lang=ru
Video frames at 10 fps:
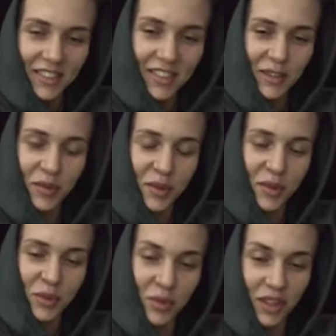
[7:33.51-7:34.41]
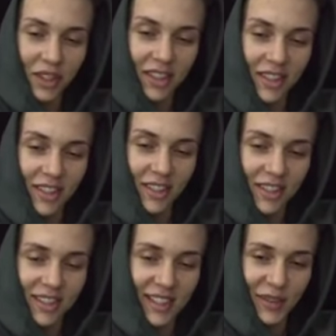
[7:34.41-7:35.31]
Боюсь, меня хейтеры
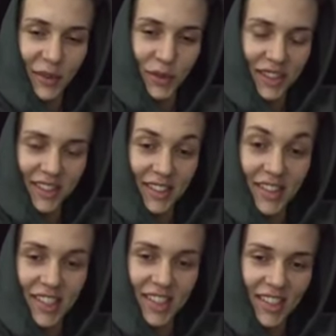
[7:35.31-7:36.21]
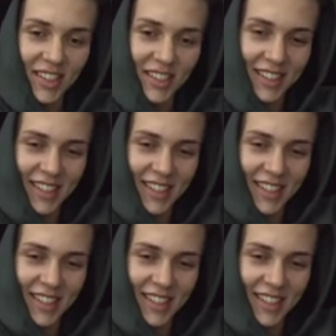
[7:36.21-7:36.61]
разорвут на части.